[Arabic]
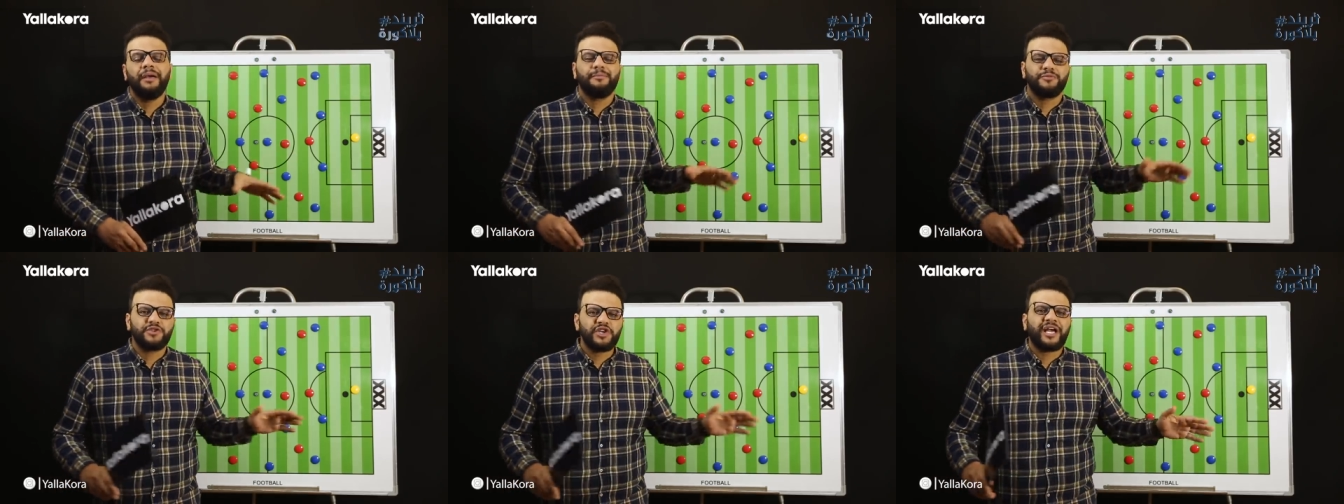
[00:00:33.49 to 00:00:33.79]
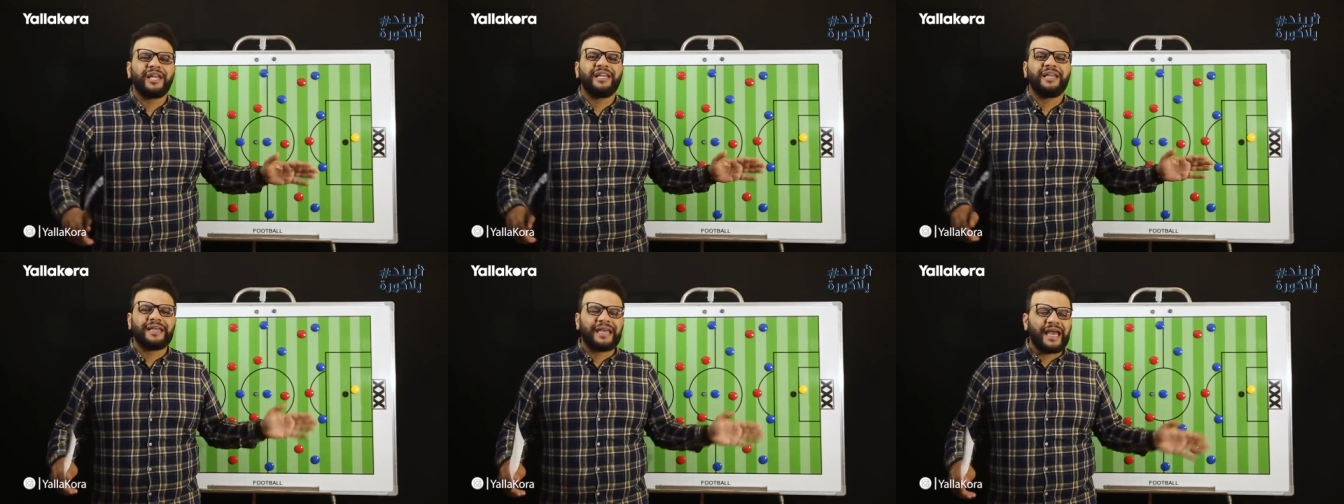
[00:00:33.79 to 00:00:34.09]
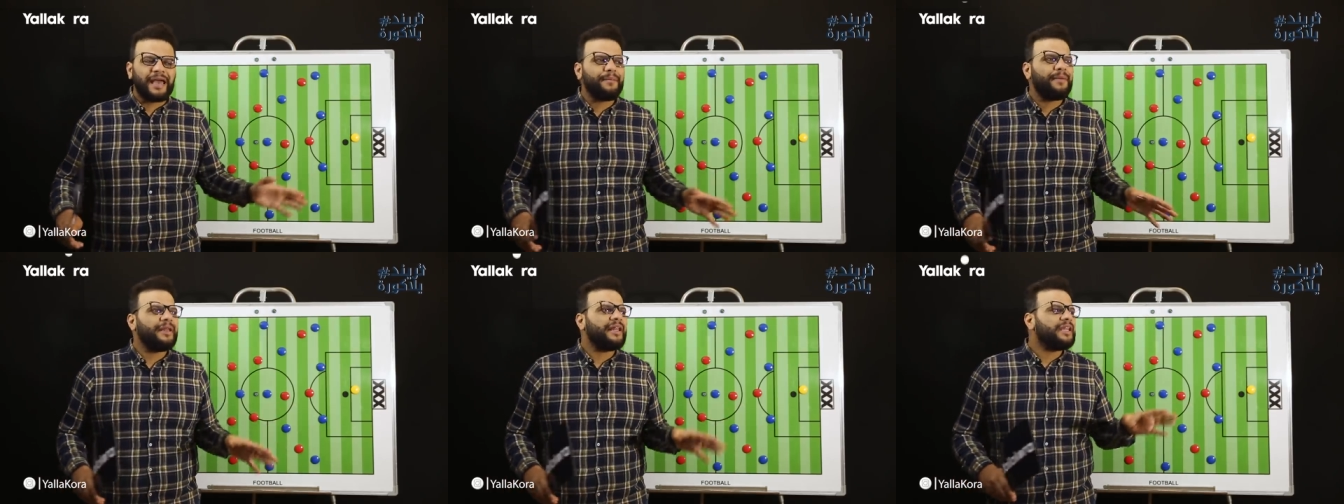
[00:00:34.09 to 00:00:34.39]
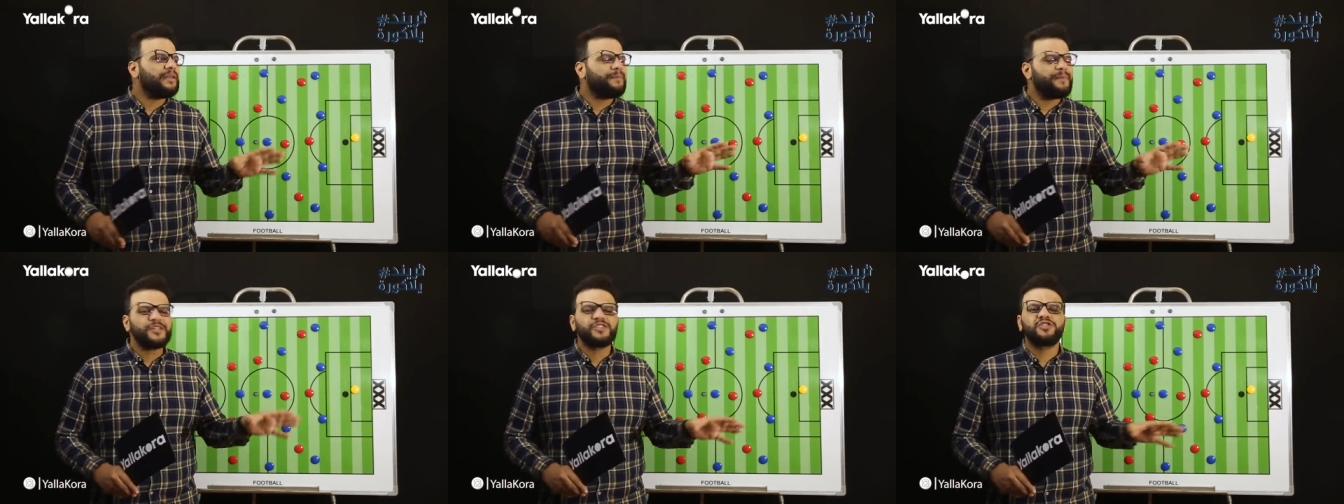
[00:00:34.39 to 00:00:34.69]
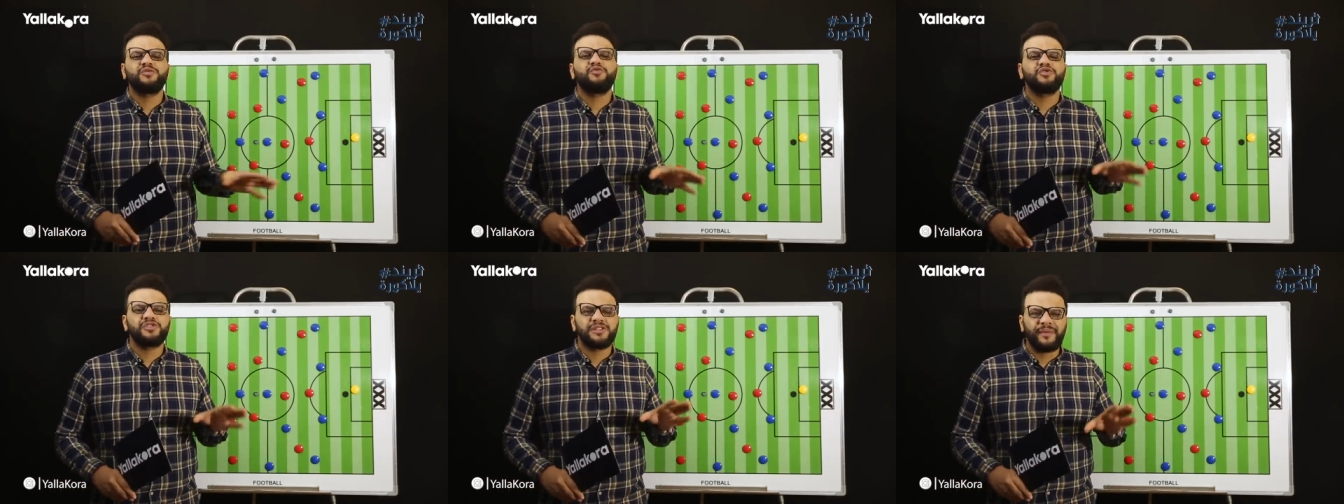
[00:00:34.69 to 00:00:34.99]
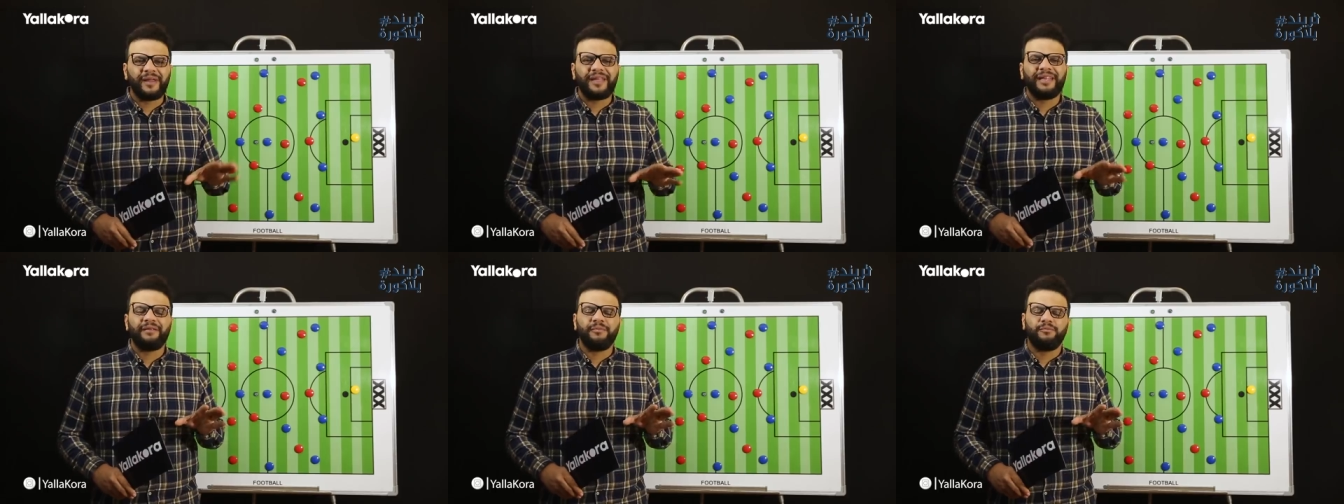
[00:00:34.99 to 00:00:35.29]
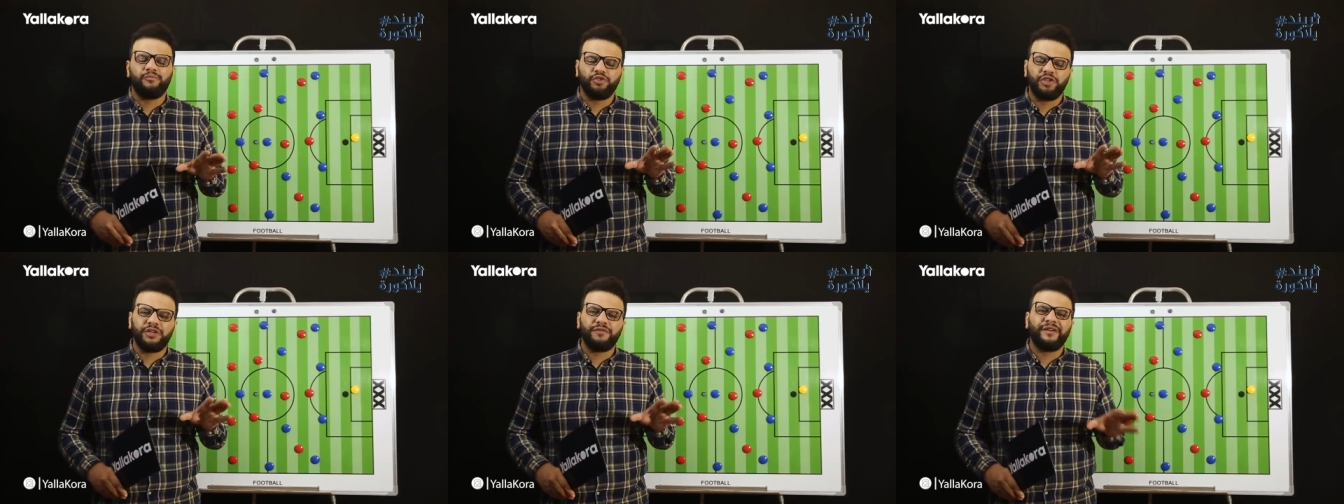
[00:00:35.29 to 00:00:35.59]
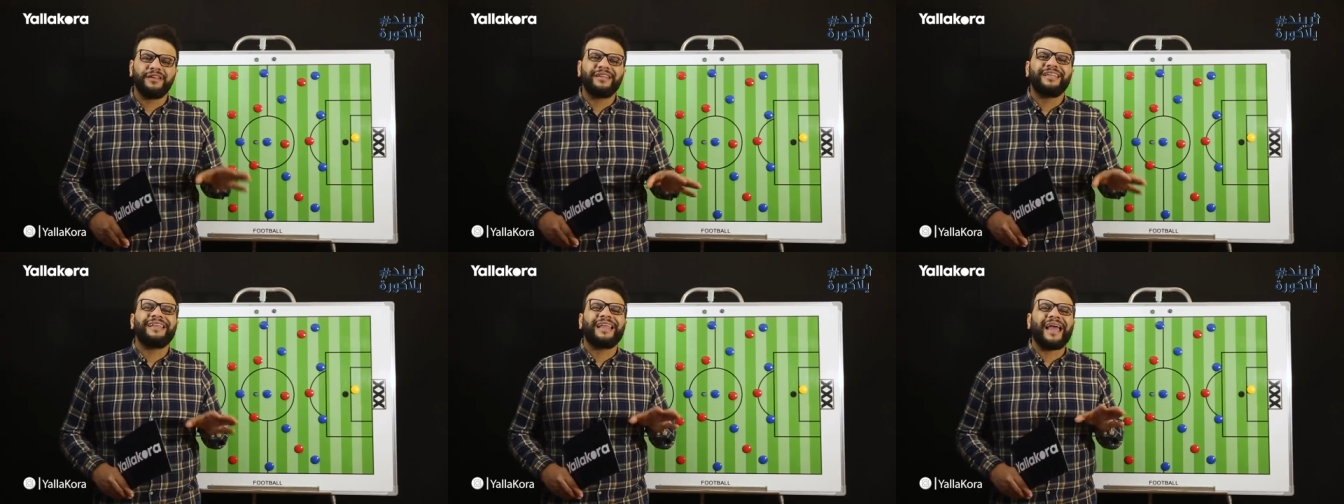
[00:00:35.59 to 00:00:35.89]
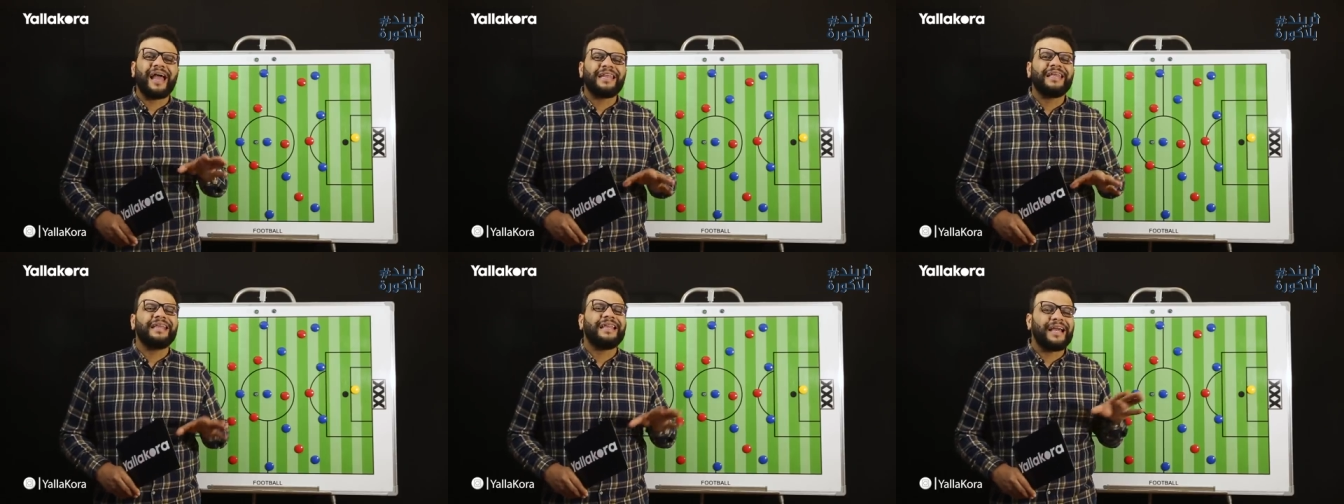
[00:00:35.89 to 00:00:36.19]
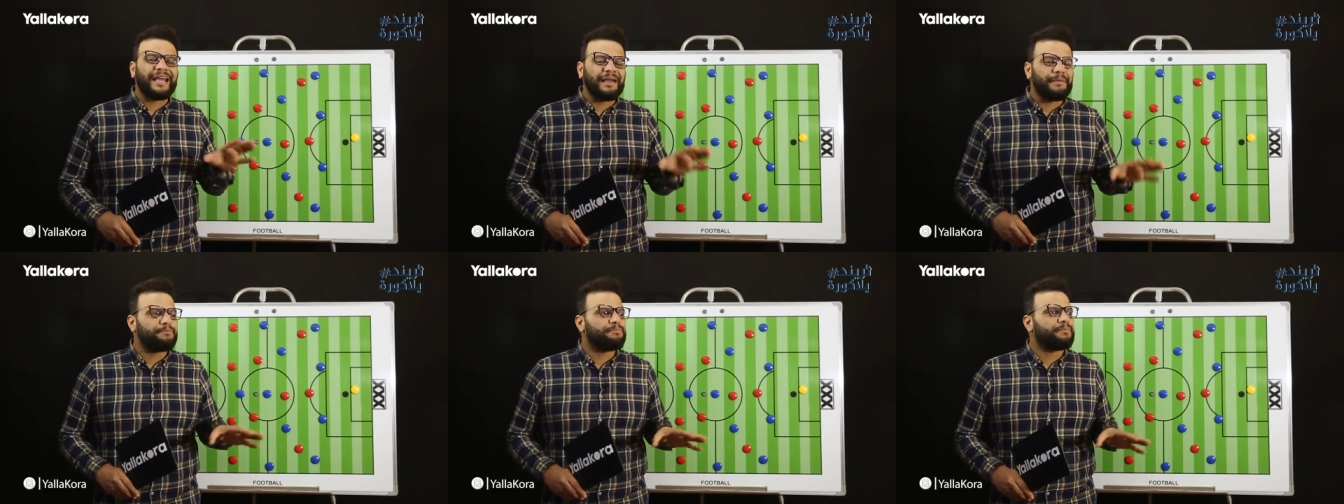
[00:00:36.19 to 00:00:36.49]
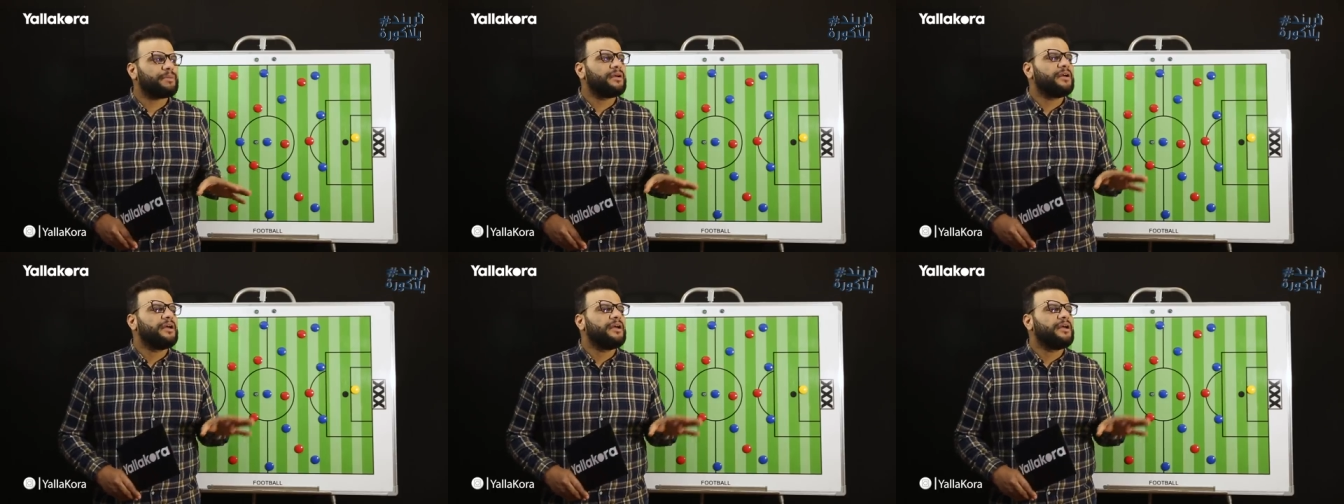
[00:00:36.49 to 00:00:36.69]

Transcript: بشكل كامل لان بيتسو موسيماني المدير الفني الاهلي لعب